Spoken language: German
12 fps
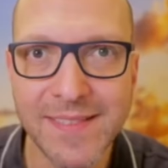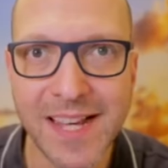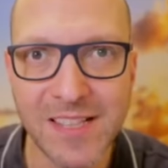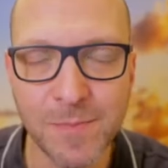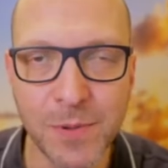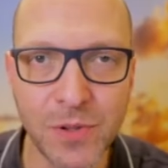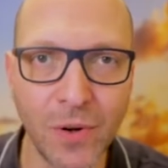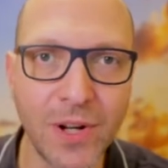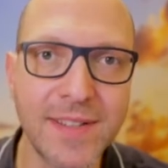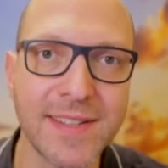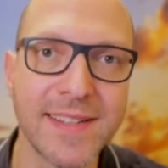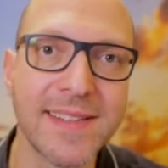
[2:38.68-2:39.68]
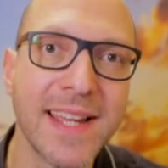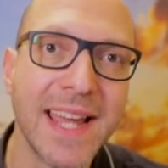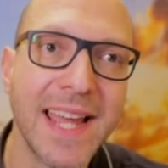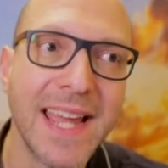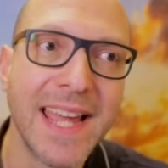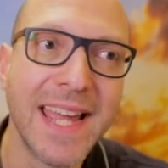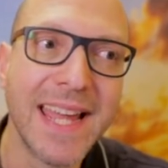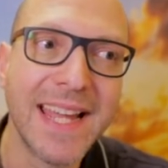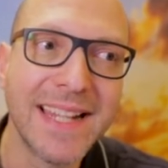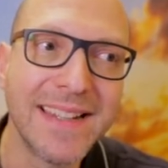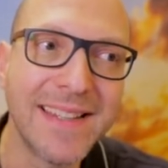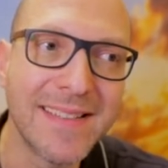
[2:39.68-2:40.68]
Das bedeutet,
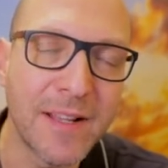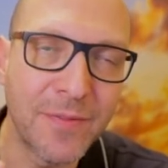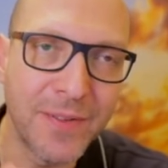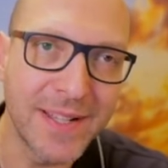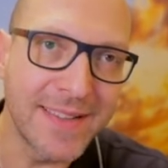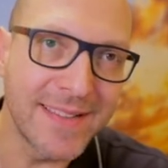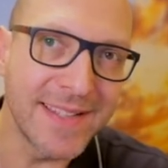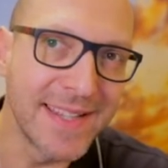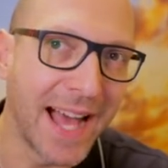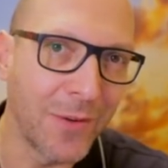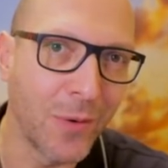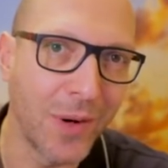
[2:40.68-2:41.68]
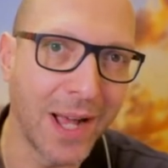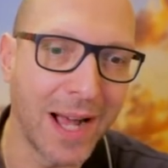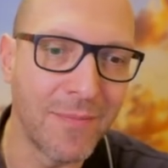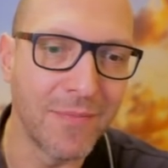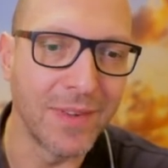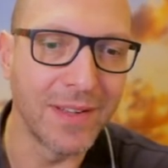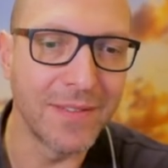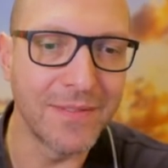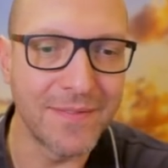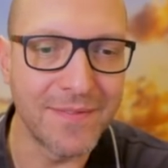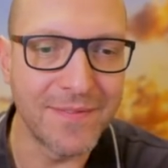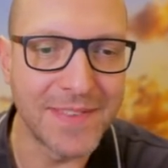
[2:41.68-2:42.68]
dieser 40 Nanogramm,
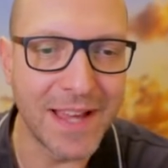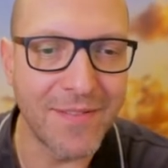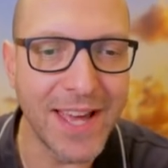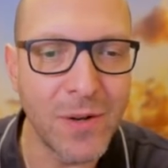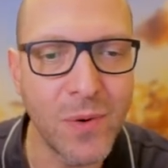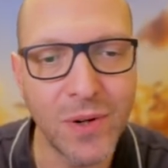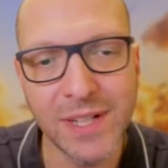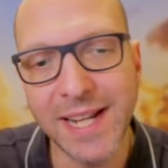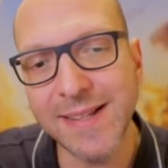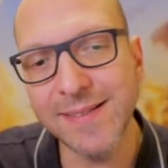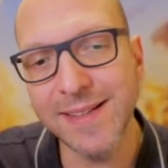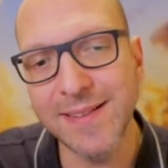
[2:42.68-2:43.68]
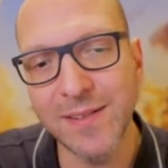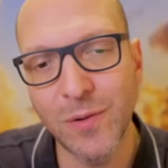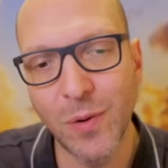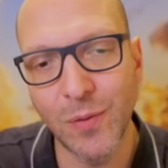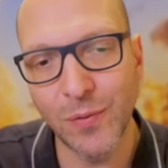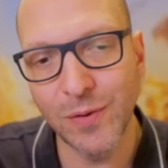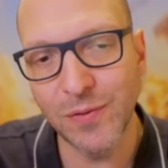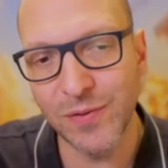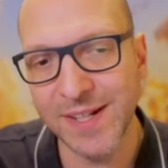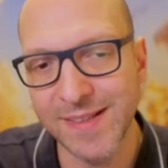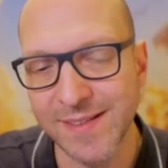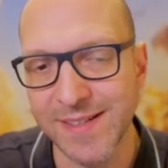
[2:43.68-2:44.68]
da wäre nur noch ein Restrisiko von
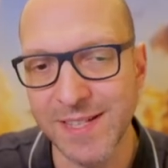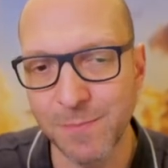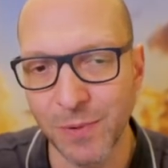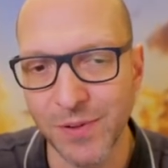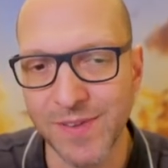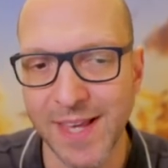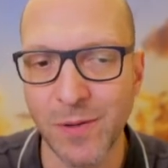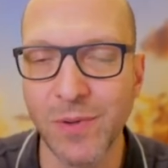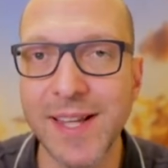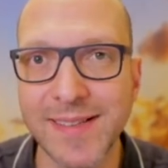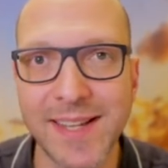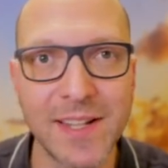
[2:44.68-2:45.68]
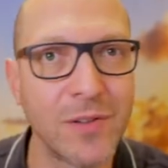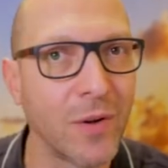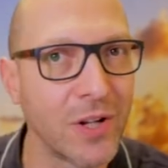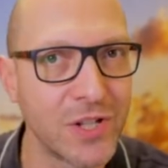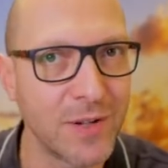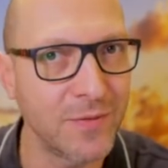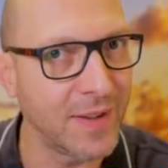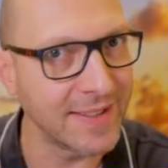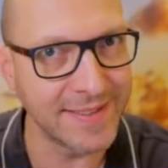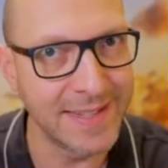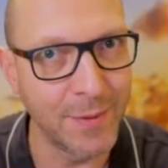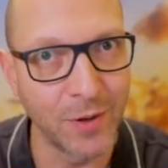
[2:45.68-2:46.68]
40 Prozent. Und das hat in Deutschland
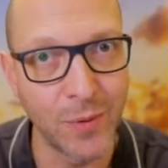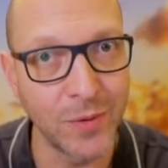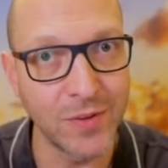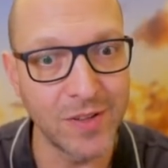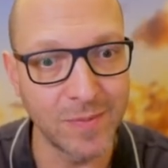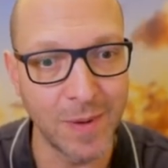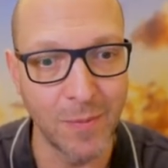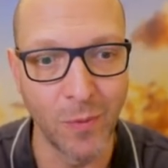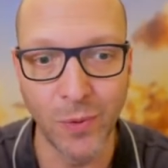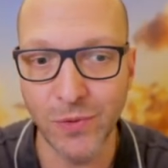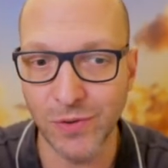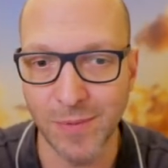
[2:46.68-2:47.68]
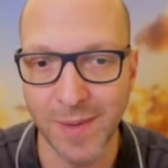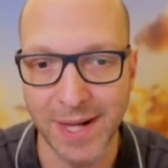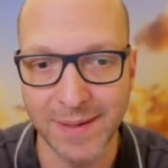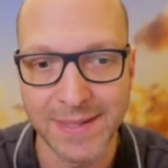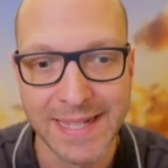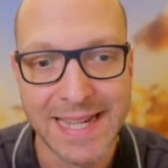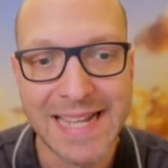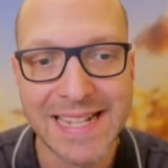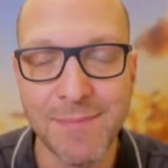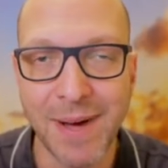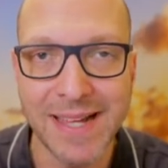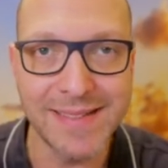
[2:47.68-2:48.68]
fast niemand, höchstens mal im Hochsommer.
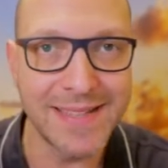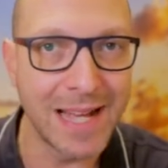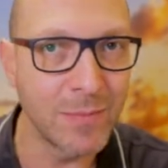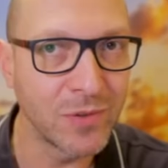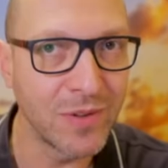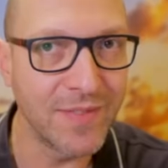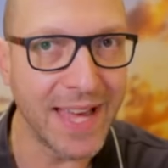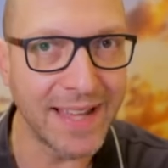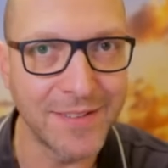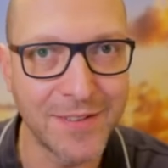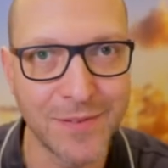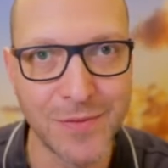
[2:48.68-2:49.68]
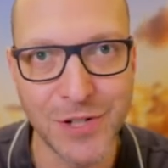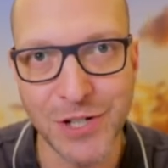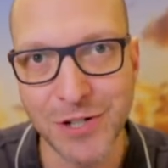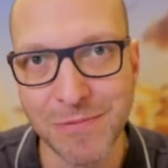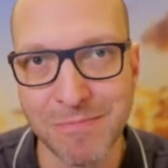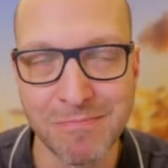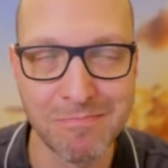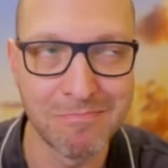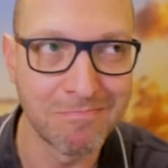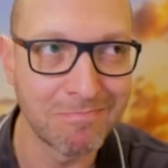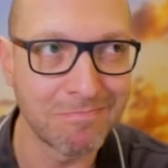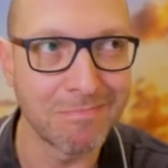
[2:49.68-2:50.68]
Die meisten haben so Werte
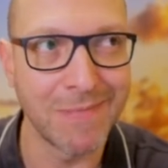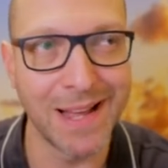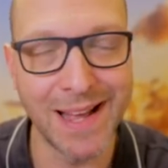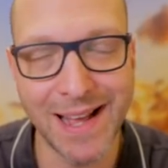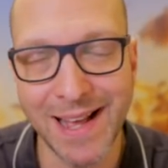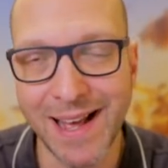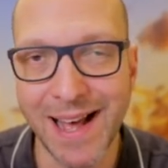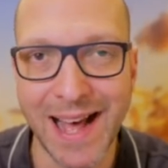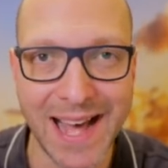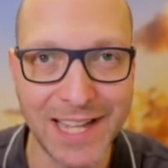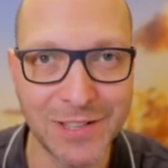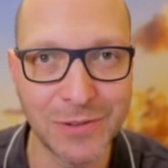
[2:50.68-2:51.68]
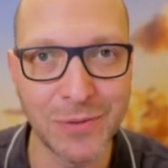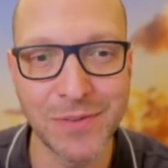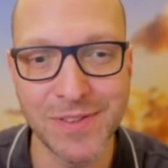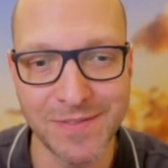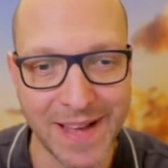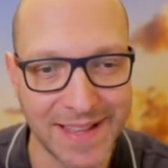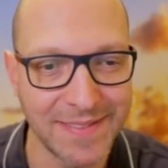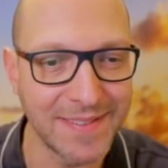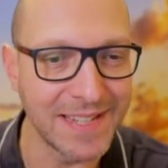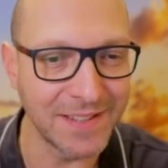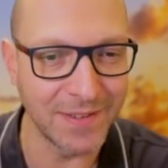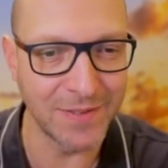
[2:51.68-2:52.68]
zwischen na,
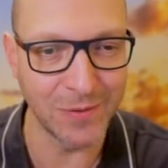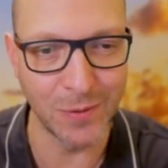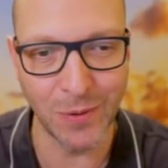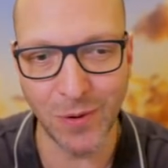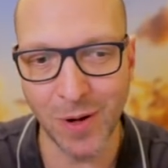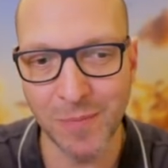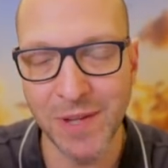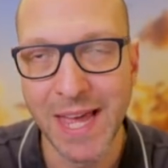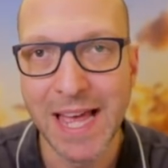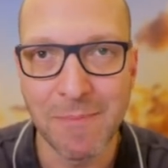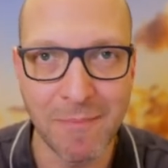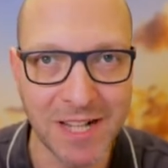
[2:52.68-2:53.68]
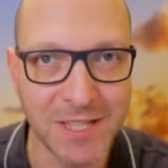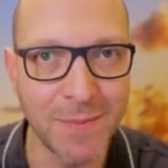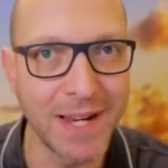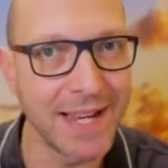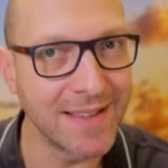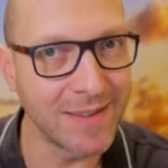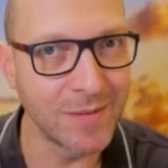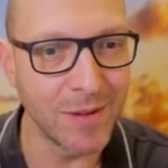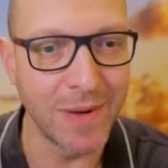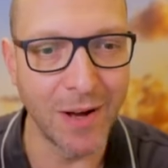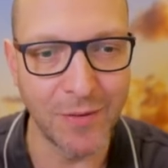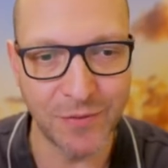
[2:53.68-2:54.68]
28, wenn es hochkommt. Manchmal geht es im
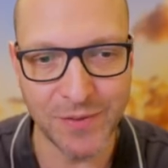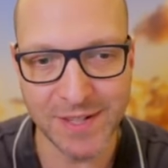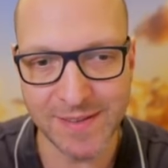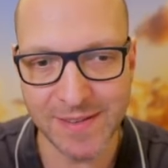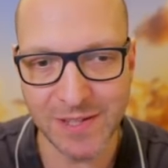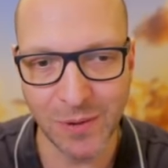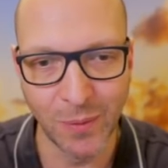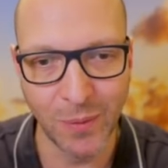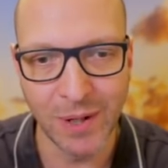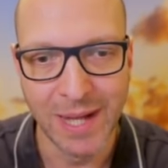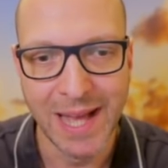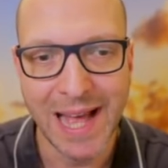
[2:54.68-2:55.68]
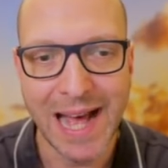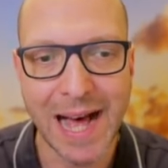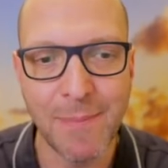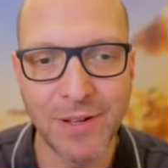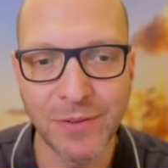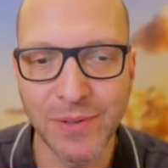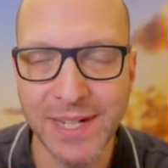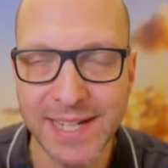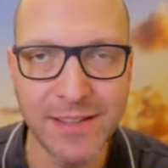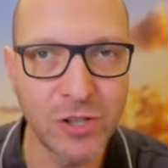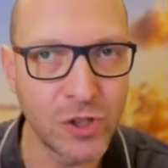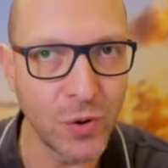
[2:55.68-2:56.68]
Sommer auf 40 hoch, aber so
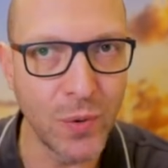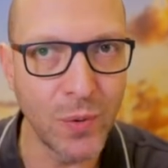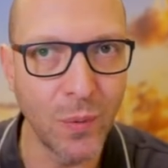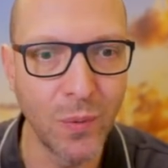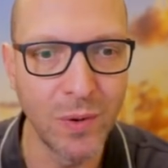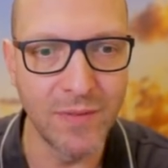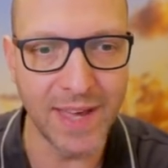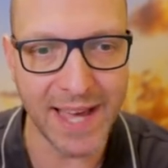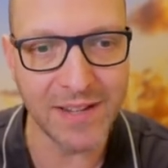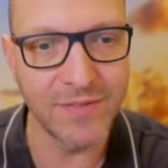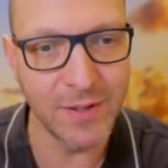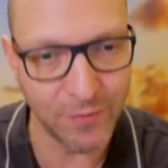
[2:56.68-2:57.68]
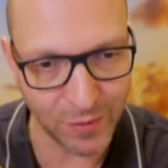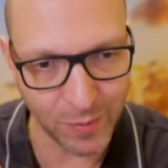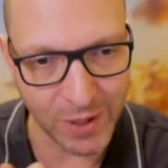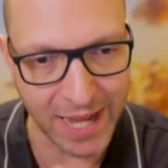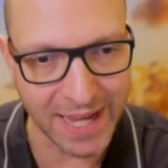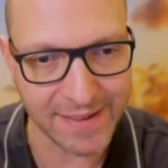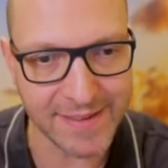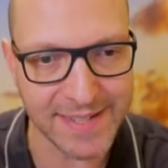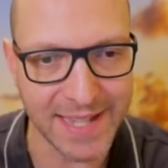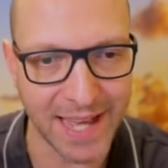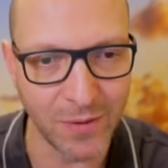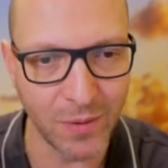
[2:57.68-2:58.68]
richtig schöne hohe Werte wie
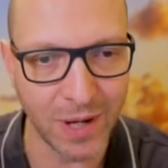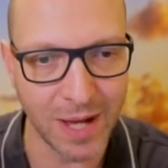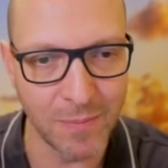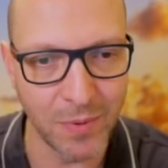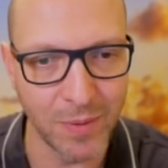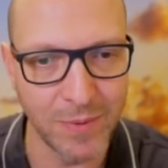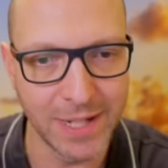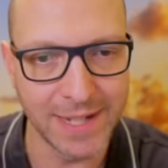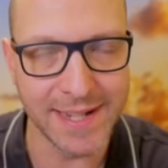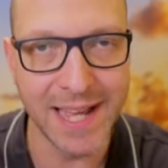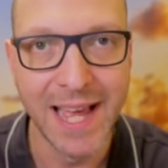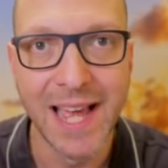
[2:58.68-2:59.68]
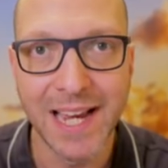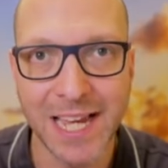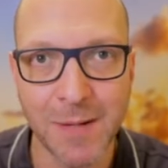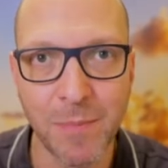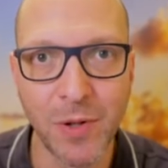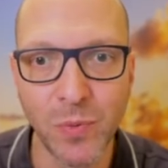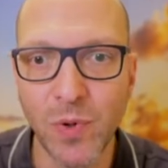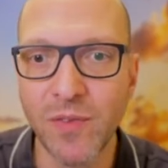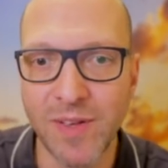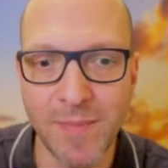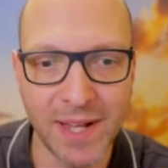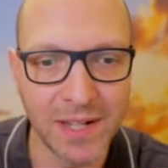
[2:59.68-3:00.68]
85 Nanogramm pro Milliliter kriegt man
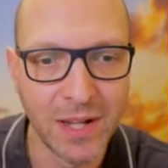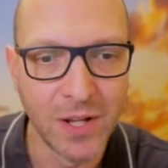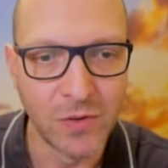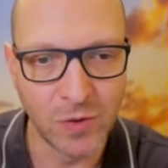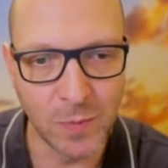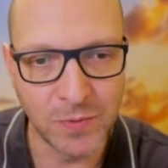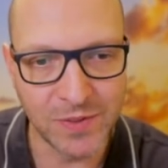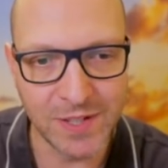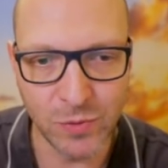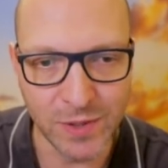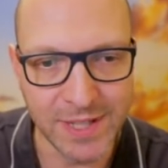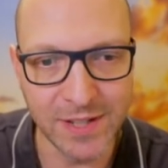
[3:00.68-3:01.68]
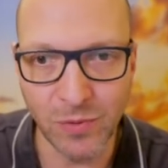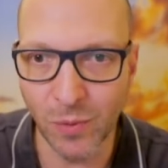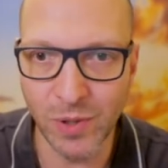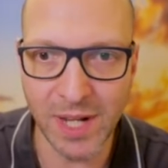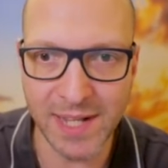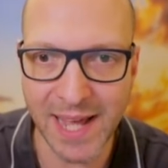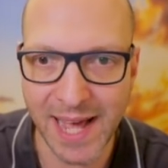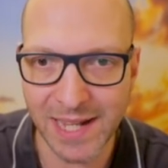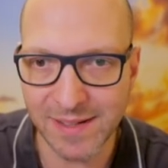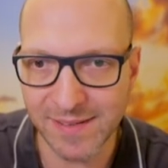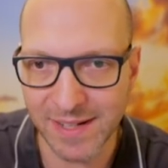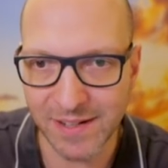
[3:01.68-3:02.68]
nur, wenn man substituiert oder nahe des